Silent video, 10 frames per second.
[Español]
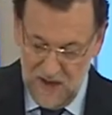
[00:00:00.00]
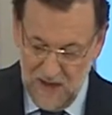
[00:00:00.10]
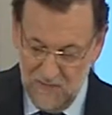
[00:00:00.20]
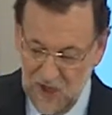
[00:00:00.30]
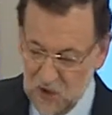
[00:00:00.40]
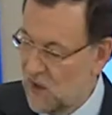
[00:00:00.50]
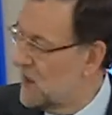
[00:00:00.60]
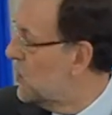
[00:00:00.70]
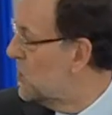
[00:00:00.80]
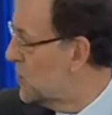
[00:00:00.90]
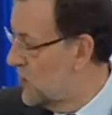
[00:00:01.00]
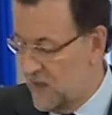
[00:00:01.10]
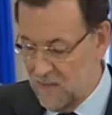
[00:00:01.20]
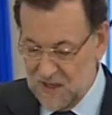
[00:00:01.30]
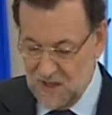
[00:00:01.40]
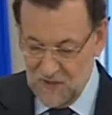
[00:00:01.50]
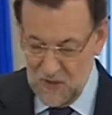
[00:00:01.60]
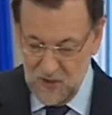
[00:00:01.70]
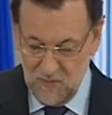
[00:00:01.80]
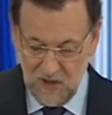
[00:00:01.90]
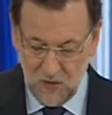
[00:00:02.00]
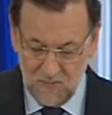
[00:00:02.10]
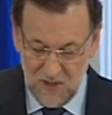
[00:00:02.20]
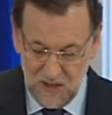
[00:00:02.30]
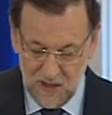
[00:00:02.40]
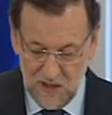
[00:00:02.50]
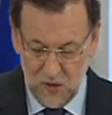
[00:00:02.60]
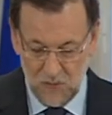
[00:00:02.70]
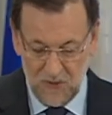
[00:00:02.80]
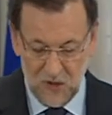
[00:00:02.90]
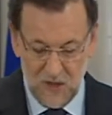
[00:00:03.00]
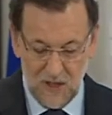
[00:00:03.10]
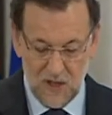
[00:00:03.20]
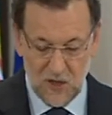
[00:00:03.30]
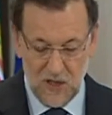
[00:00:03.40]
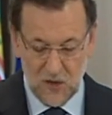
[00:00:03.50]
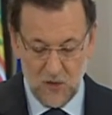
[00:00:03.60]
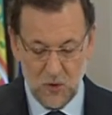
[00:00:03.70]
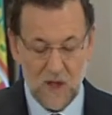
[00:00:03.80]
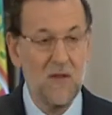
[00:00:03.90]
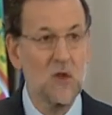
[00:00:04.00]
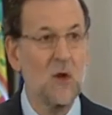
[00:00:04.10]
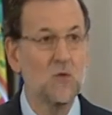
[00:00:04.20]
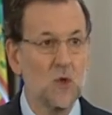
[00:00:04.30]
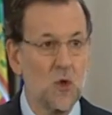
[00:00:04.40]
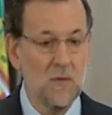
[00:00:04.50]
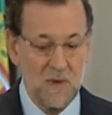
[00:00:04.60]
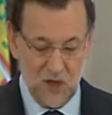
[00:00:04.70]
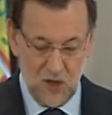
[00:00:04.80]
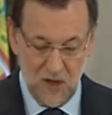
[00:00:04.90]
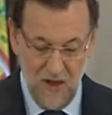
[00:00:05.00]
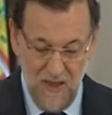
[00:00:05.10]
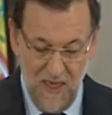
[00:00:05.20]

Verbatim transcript: el ministro de Agricultura, Alimentación y Medio Ambiente y los presidentes de las comunidades autónomas